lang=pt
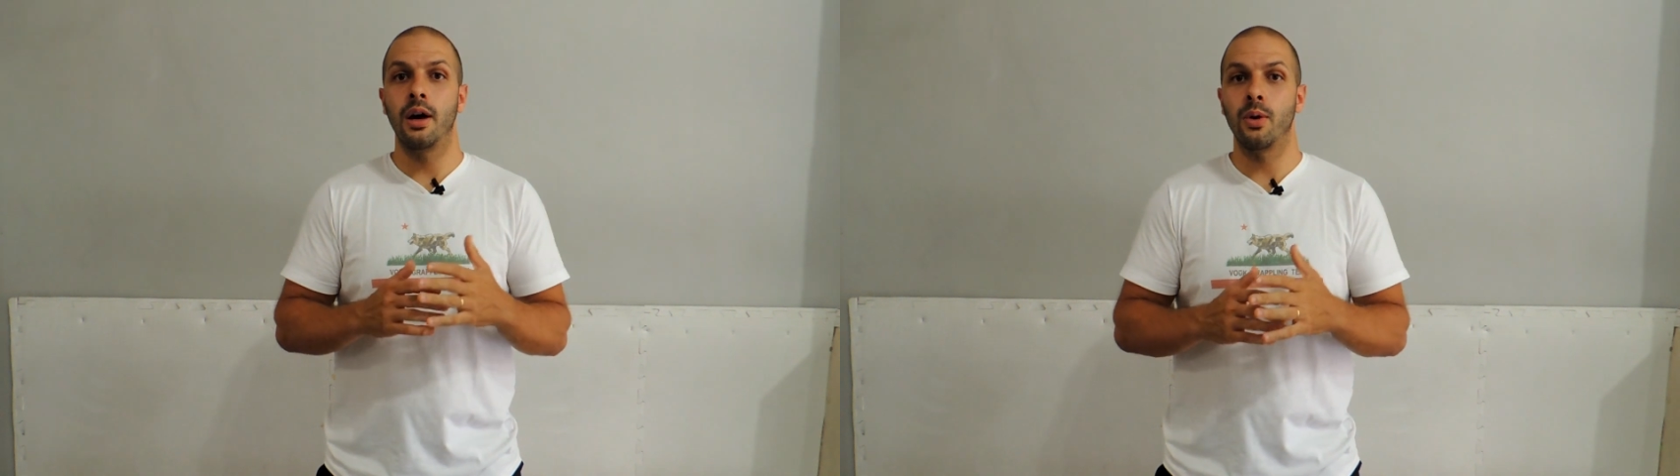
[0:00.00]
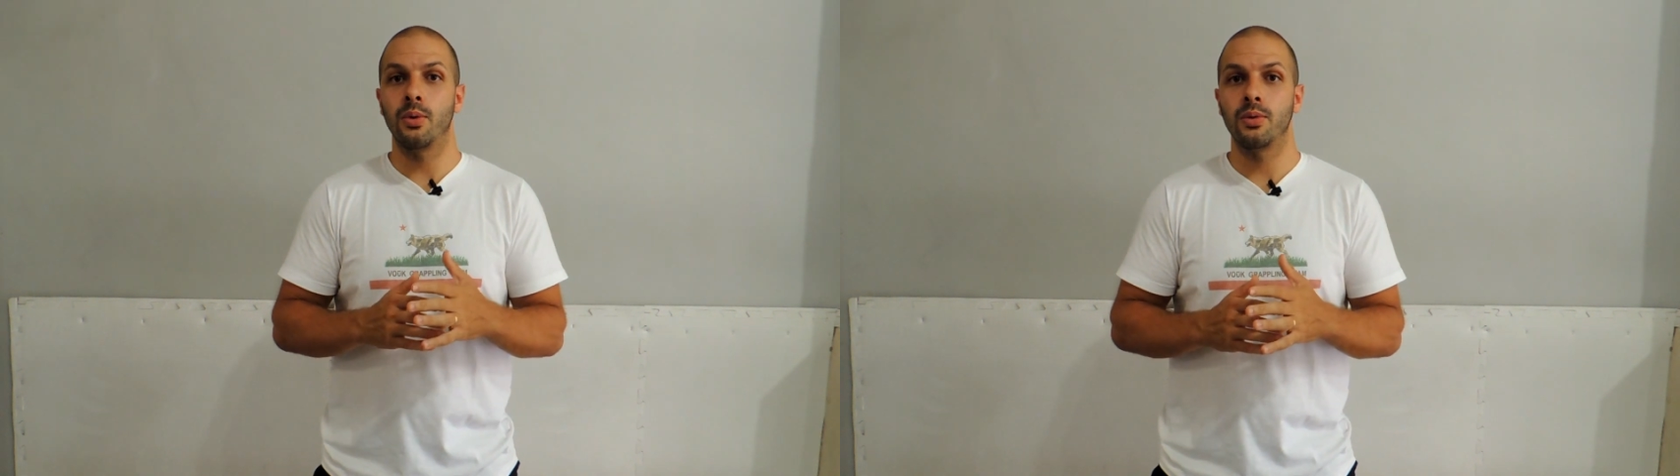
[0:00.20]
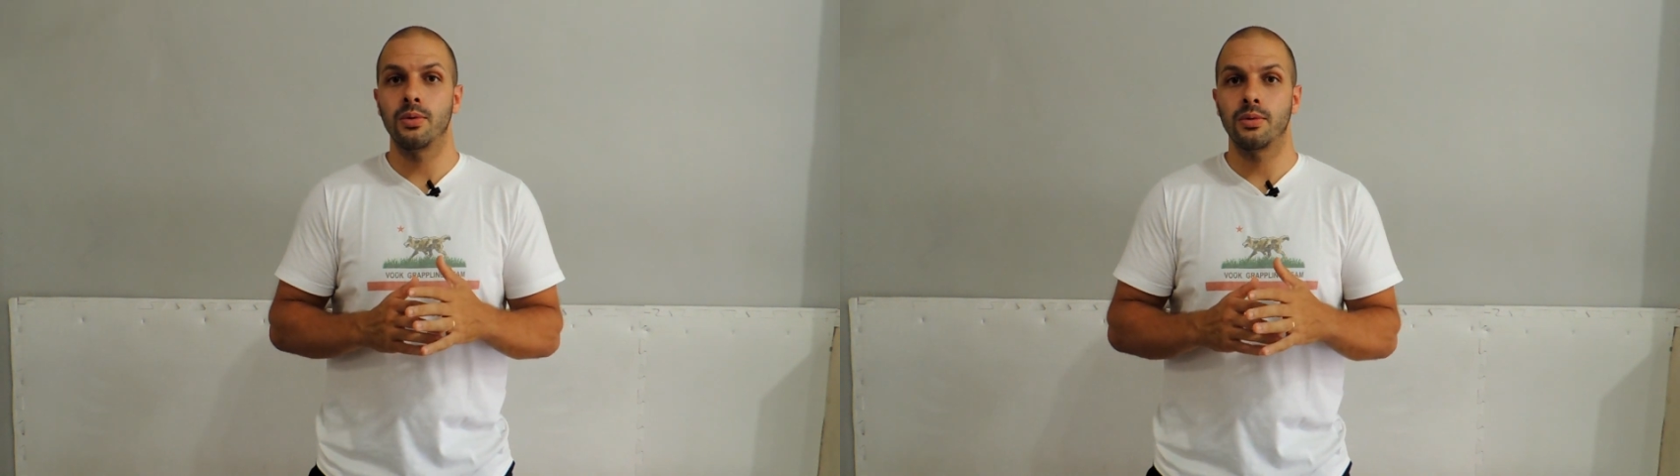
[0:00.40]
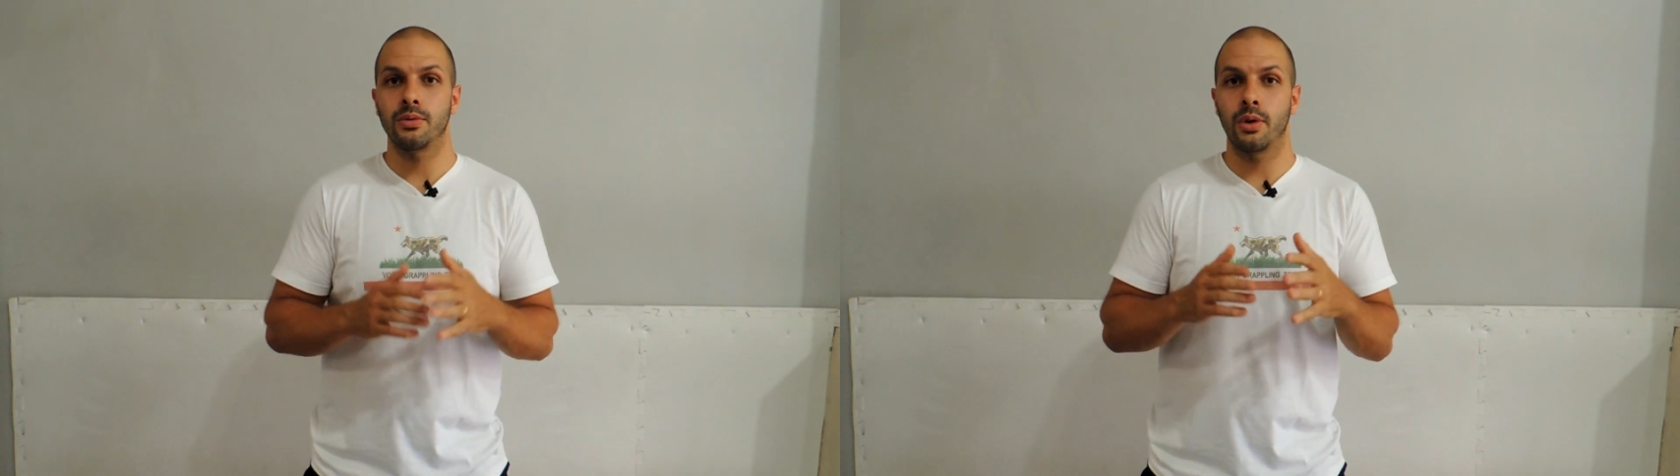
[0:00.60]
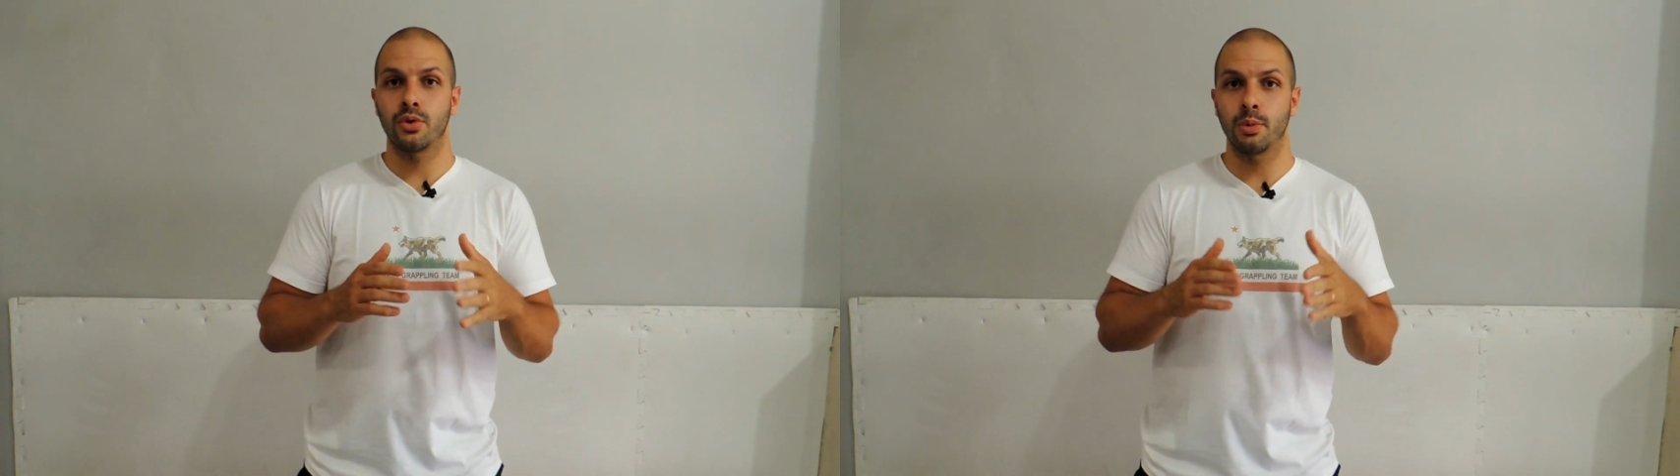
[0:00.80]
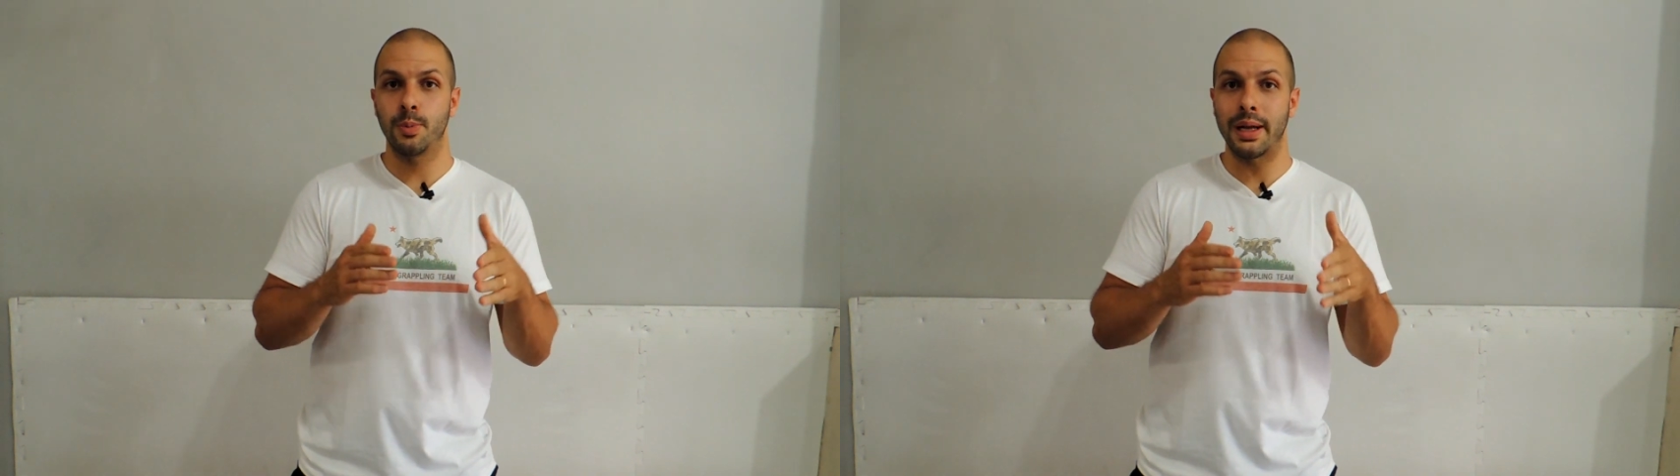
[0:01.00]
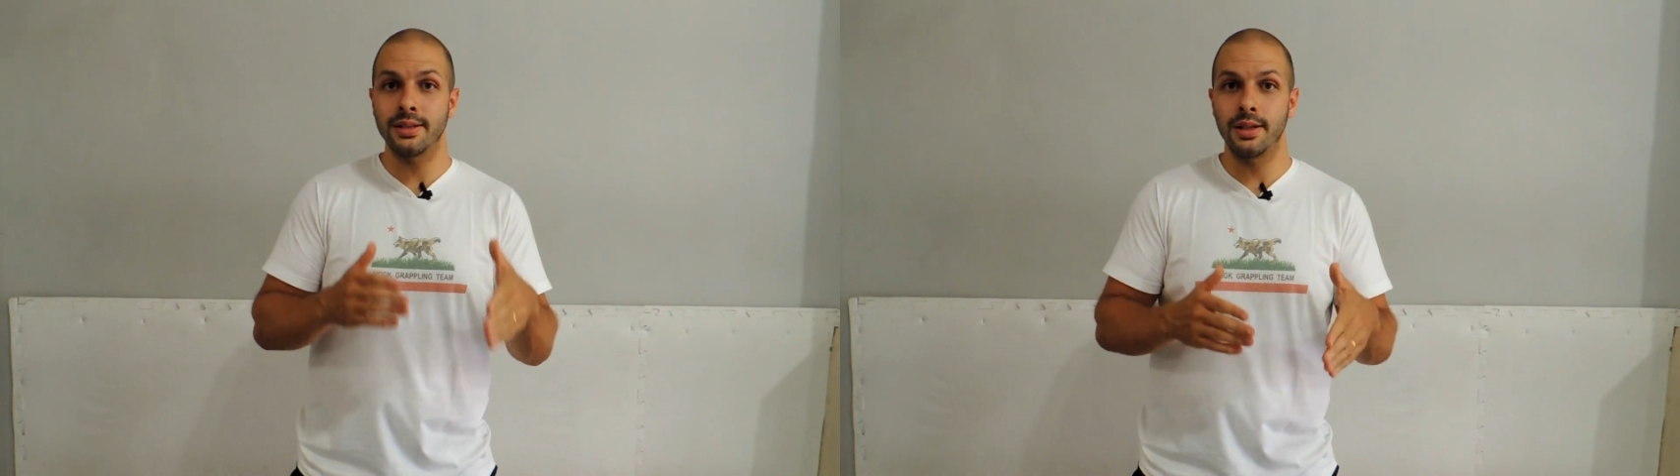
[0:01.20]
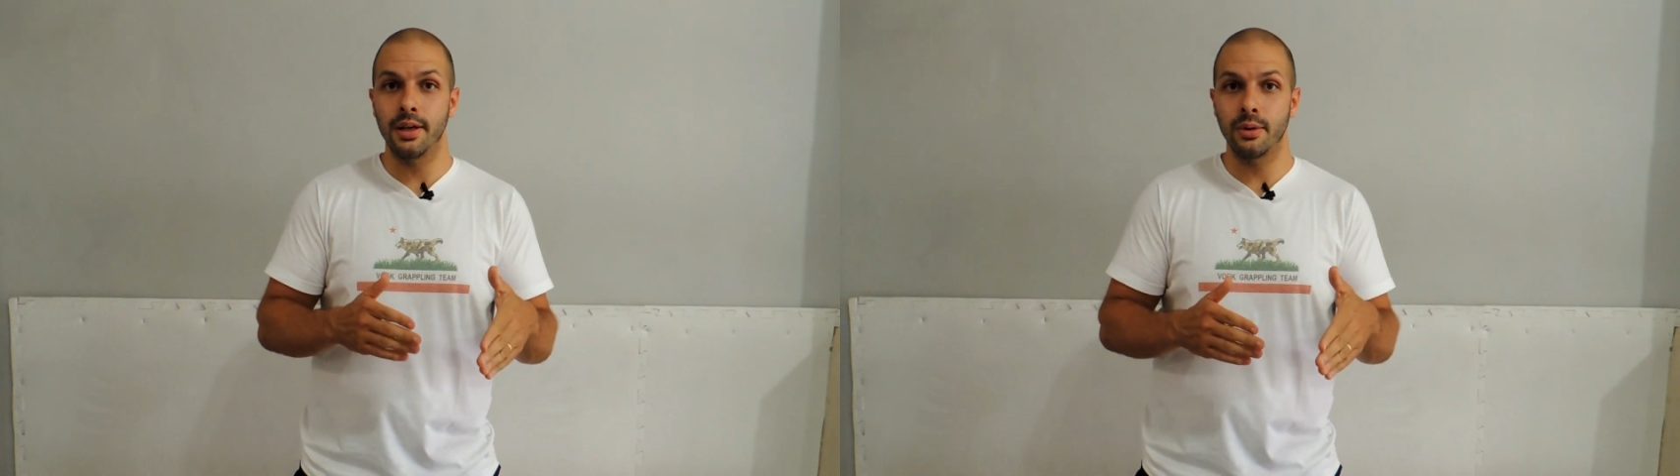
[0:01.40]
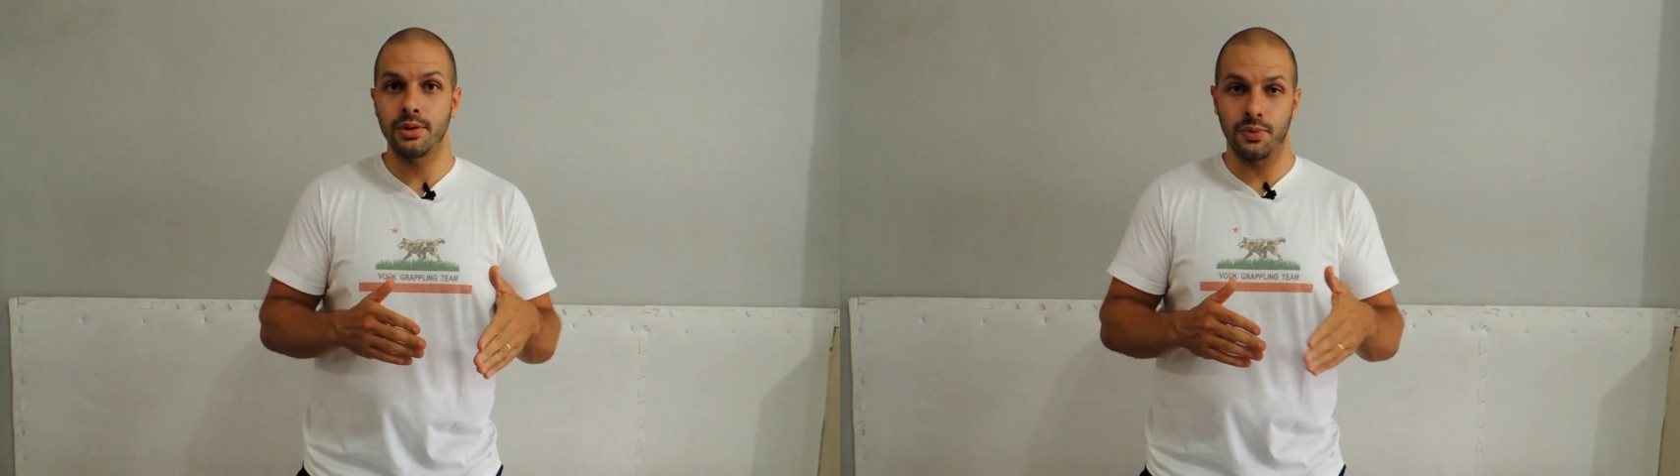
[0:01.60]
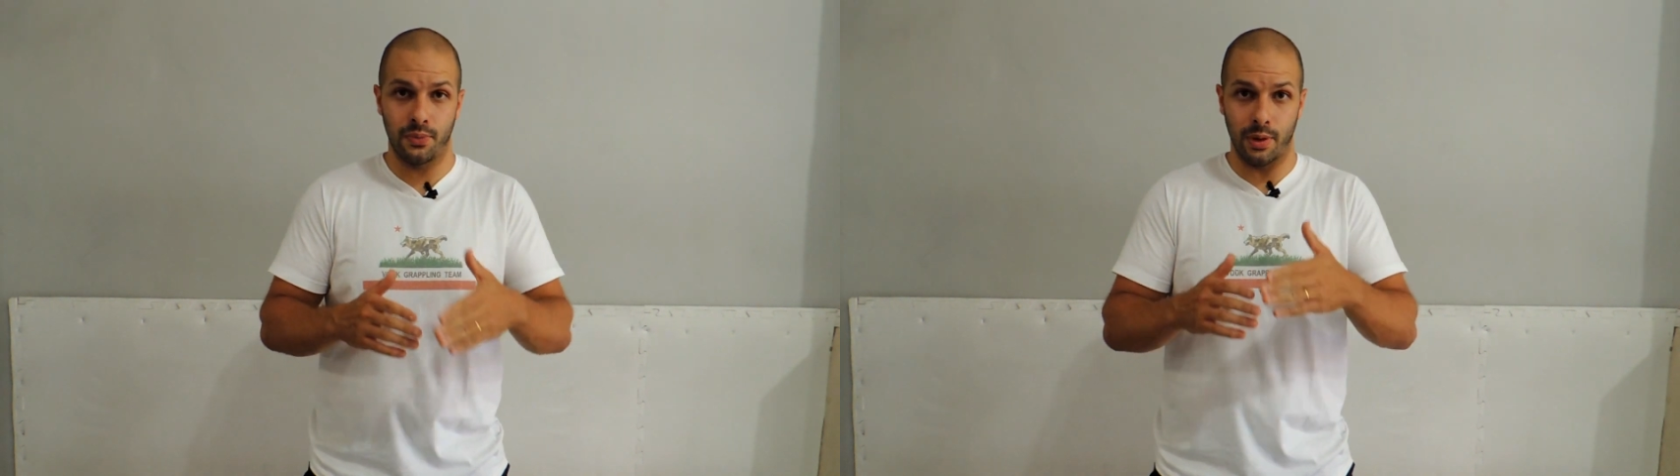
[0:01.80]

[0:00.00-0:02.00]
Não, nós somos brasileiros,